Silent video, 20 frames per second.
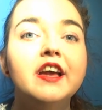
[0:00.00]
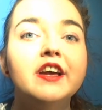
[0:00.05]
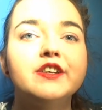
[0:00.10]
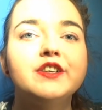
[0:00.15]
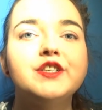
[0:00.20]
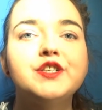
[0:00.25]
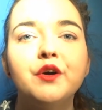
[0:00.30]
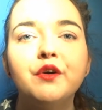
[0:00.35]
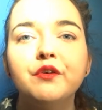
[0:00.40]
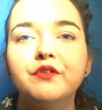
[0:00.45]

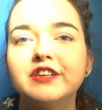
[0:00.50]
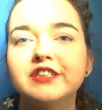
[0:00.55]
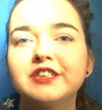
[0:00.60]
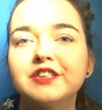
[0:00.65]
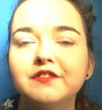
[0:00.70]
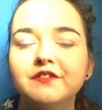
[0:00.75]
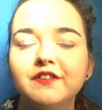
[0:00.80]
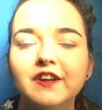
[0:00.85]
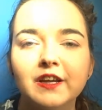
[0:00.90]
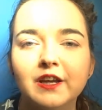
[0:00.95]
co
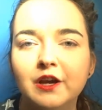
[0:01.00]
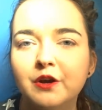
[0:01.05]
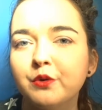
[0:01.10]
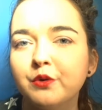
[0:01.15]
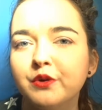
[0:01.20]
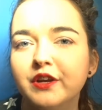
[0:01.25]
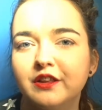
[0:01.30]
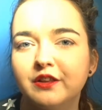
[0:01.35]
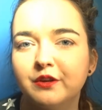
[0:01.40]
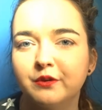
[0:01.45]
właściwie
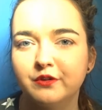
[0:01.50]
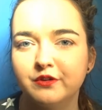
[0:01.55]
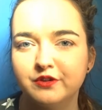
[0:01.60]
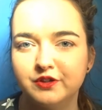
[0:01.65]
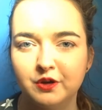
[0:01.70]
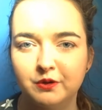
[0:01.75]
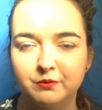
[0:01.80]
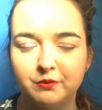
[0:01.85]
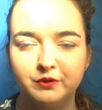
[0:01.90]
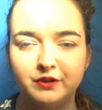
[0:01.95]
kieruje tą
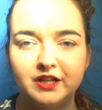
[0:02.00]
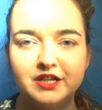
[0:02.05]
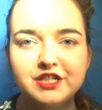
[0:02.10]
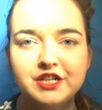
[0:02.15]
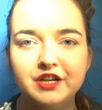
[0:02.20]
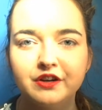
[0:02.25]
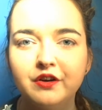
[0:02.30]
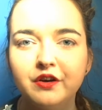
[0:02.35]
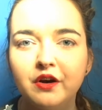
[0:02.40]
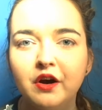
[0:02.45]
osobą,
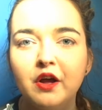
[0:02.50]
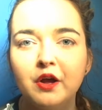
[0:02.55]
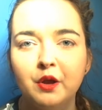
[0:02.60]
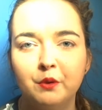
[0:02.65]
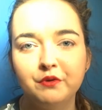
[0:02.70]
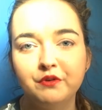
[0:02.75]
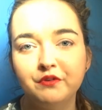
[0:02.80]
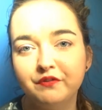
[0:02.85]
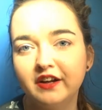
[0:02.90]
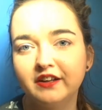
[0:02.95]
dlaczego
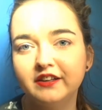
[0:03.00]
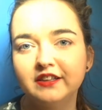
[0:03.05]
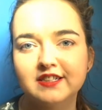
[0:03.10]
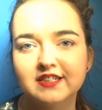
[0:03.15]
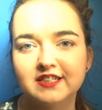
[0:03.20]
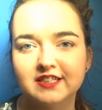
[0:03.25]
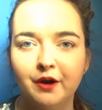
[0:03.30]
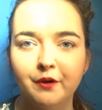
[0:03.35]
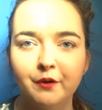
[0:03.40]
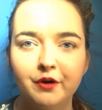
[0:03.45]
Mifani
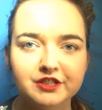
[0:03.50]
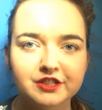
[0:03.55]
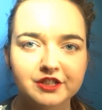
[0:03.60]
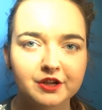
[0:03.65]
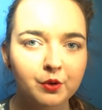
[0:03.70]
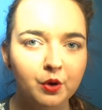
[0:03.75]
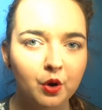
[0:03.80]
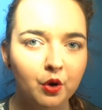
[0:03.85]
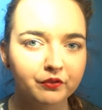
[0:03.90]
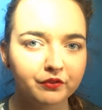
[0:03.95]
stała
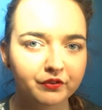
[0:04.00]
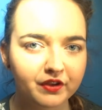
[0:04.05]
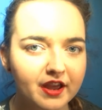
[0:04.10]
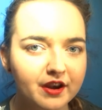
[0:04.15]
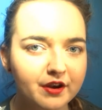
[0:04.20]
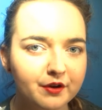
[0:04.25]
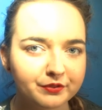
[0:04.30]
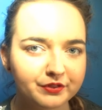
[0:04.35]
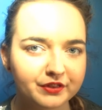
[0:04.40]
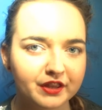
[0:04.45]
się
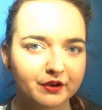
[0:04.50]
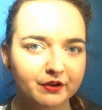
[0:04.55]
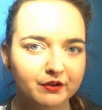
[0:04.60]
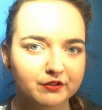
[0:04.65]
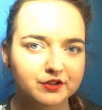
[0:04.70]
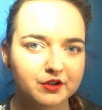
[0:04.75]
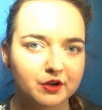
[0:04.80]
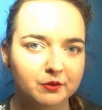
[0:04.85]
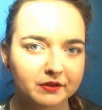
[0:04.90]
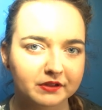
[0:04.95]
ofiarą tej
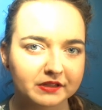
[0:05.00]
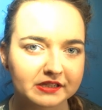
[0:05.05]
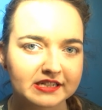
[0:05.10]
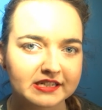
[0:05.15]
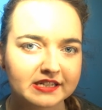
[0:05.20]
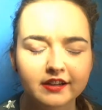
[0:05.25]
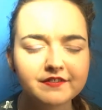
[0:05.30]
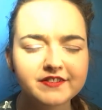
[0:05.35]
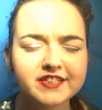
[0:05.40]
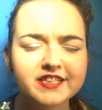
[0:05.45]
osoby.
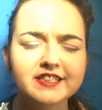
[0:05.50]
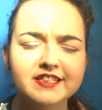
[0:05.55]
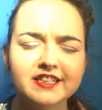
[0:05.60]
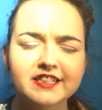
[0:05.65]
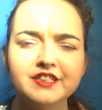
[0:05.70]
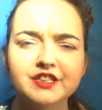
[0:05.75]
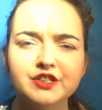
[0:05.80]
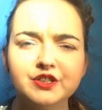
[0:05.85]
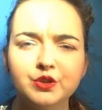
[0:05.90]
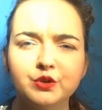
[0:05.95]
I w
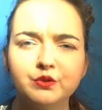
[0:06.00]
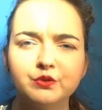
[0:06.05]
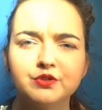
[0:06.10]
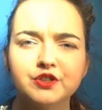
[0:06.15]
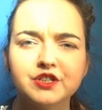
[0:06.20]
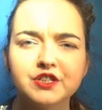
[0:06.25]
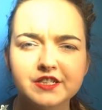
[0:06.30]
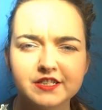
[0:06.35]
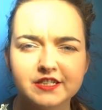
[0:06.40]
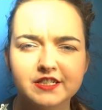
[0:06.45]
zasadzie to
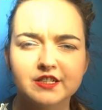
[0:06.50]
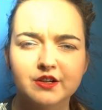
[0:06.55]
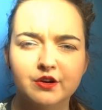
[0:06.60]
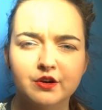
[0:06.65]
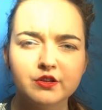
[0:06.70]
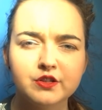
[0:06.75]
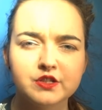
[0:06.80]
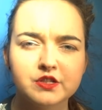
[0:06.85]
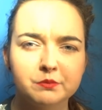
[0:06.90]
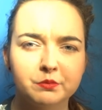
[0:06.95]

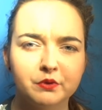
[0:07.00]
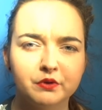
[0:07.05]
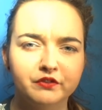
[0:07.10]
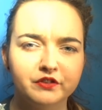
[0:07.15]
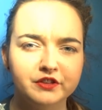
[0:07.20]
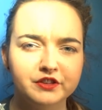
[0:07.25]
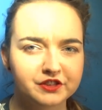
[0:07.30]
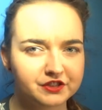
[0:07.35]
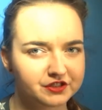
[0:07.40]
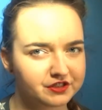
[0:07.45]
wszystko, co
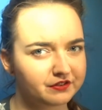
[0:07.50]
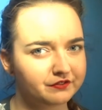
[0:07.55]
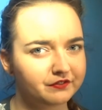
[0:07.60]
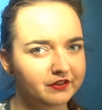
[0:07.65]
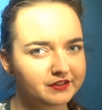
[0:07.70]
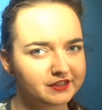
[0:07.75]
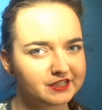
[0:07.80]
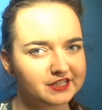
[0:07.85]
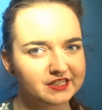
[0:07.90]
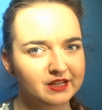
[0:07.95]
powinniście
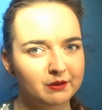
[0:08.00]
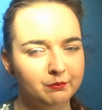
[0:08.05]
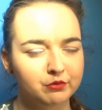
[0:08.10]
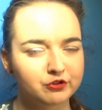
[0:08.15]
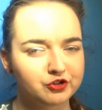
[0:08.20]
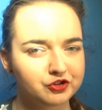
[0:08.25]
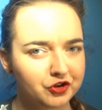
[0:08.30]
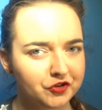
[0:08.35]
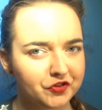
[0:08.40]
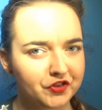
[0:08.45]
wiedzieć na
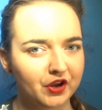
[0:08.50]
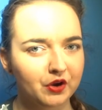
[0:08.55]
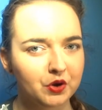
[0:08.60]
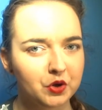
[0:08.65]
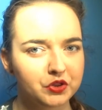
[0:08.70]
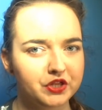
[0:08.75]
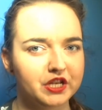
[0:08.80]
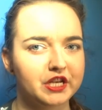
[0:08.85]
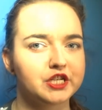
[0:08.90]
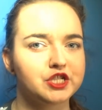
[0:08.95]
początek
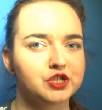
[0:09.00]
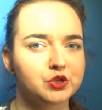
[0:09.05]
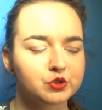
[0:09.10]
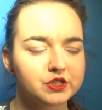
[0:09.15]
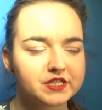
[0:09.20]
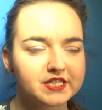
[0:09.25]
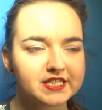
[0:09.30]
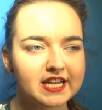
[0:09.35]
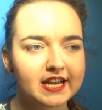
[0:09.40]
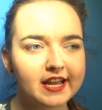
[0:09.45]
o tej
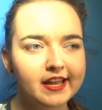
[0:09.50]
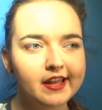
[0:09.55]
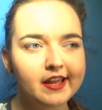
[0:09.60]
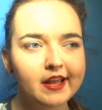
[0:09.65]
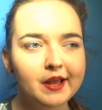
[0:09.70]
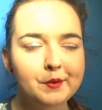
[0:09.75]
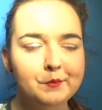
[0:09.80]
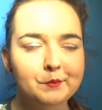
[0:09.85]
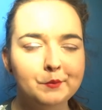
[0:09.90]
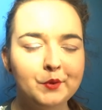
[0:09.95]
książce,
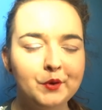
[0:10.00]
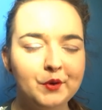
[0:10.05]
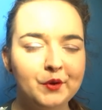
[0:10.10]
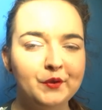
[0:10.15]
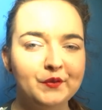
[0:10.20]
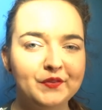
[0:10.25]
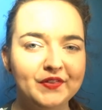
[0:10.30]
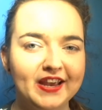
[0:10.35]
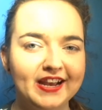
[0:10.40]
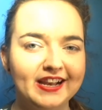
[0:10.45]
bo
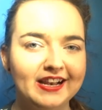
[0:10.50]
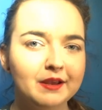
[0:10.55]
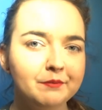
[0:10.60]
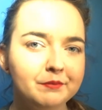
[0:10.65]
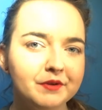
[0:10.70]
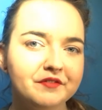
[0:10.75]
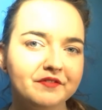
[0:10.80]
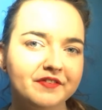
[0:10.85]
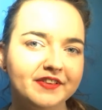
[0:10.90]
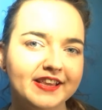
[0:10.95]

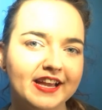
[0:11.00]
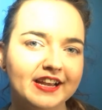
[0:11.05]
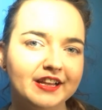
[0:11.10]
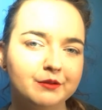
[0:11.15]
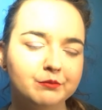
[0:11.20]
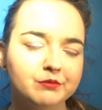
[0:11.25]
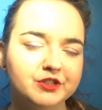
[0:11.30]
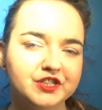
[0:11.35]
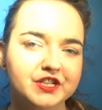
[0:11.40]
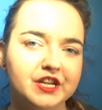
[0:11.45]
najlepiej
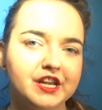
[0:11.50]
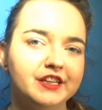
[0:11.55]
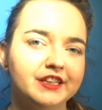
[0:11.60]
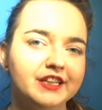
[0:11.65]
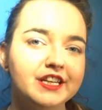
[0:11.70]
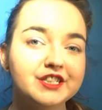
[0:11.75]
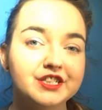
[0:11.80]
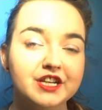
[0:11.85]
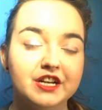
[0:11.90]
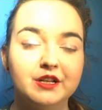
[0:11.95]
wydaje mi się,
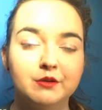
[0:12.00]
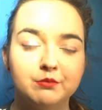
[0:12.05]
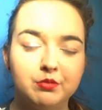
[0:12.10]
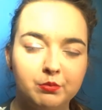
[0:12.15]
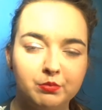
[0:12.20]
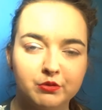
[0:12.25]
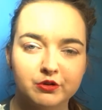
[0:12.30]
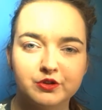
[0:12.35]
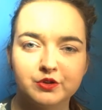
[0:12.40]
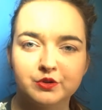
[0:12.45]
jeżeli po
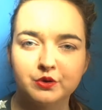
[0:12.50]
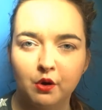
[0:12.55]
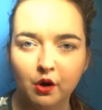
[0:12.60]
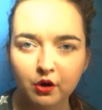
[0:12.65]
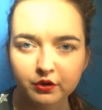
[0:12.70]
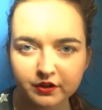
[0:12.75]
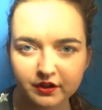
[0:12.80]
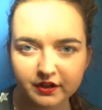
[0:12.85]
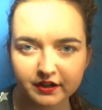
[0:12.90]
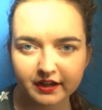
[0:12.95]
prostu
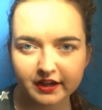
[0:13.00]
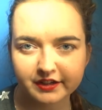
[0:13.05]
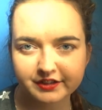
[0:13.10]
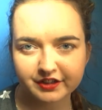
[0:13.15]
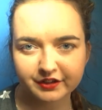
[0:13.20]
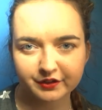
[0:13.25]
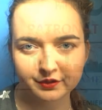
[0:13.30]
odkryjecie